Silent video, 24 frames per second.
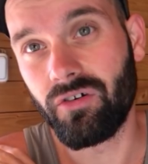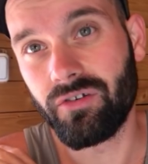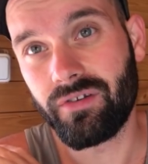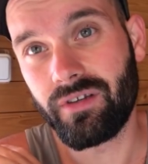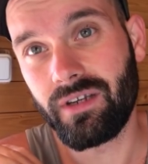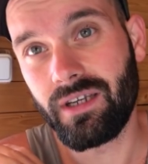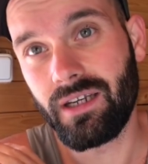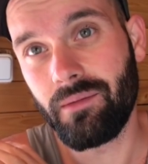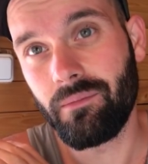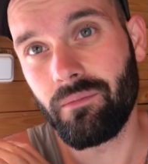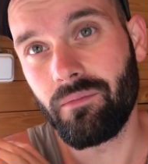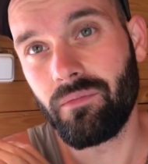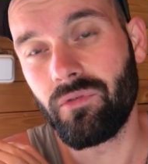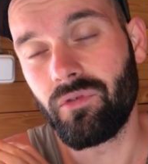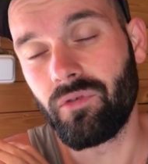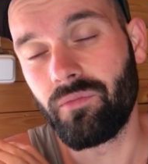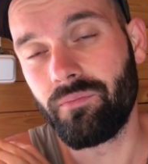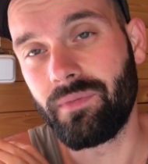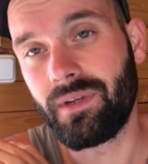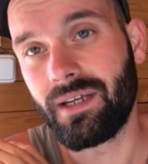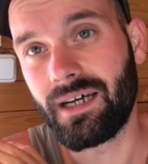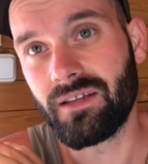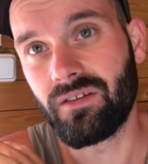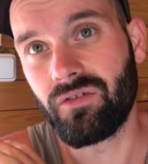rausnehmen,
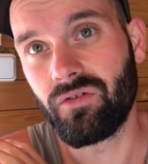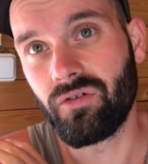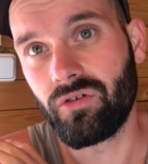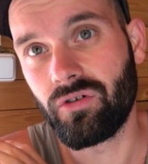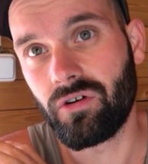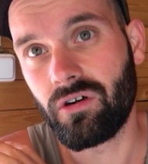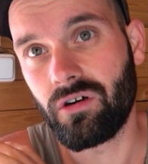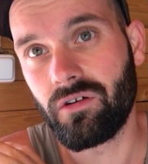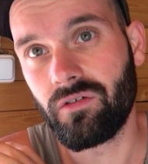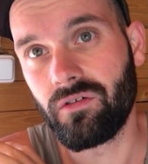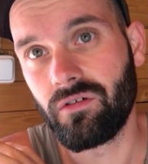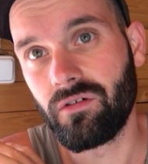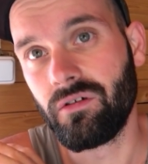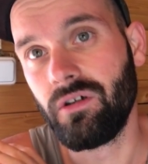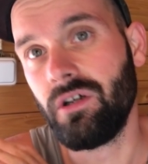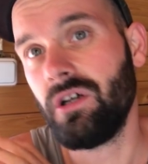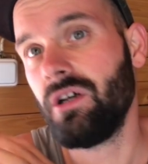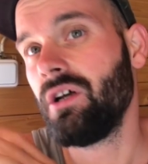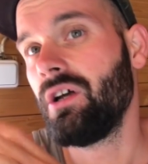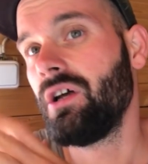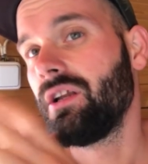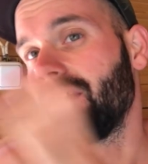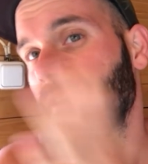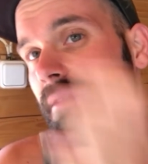um da zu kochen.
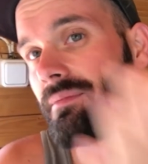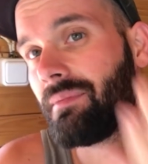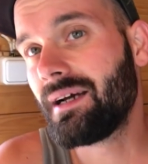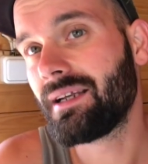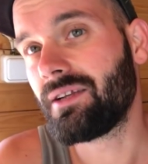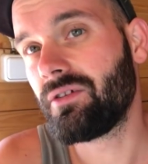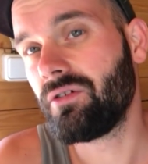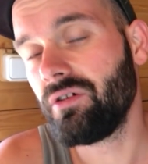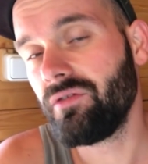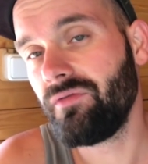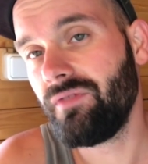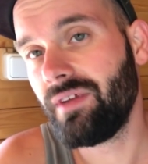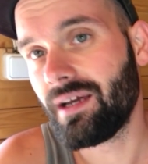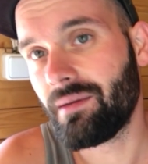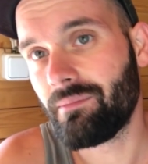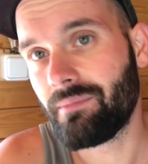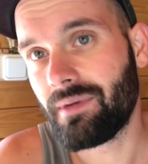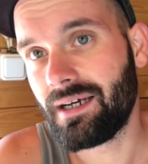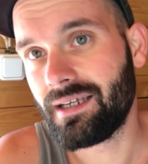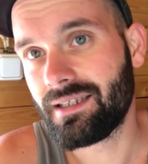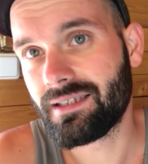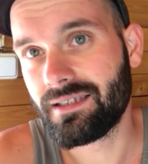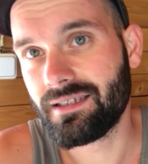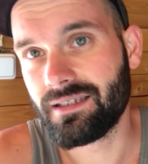Das macht irgendwie am
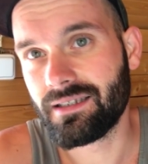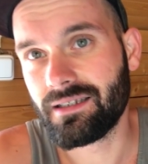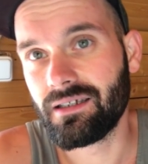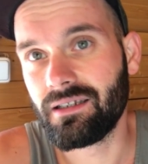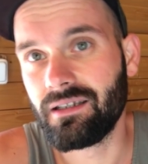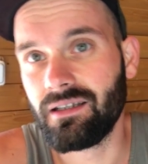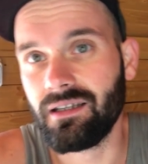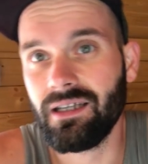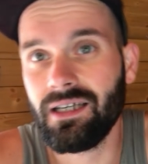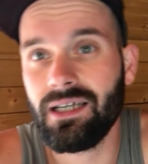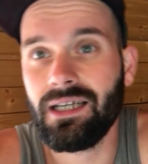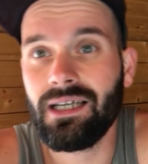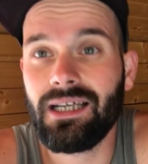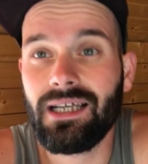meisten Sinn.